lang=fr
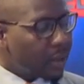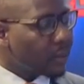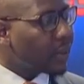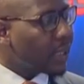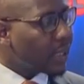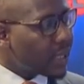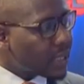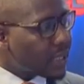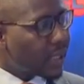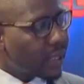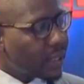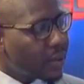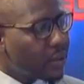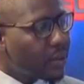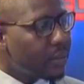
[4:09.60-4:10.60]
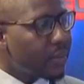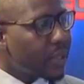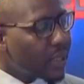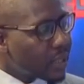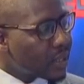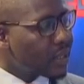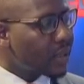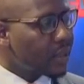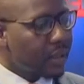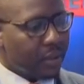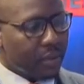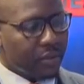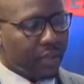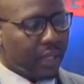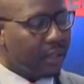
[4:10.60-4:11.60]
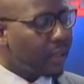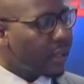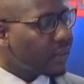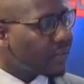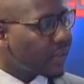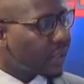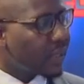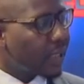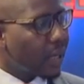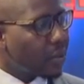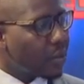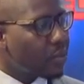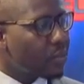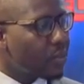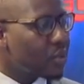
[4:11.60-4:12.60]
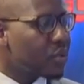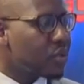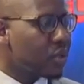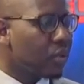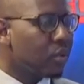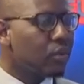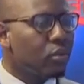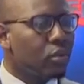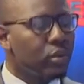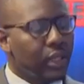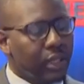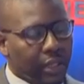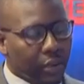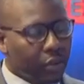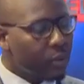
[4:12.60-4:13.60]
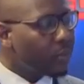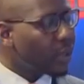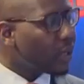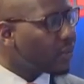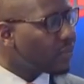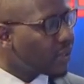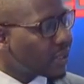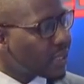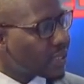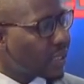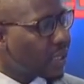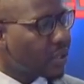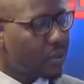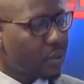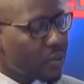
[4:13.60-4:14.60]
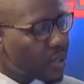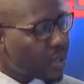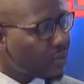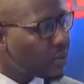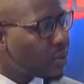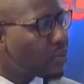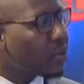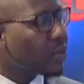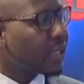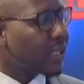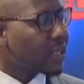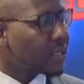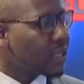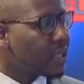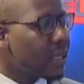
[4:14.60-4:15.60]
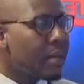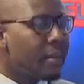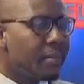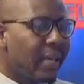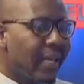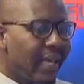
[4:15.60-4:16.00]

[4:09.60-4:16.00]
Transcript: notamment les arrêtés du ministre qui gouvernent en fait la composition ou le déroulement en fait des élections. Nous avons de bons textes, mhm.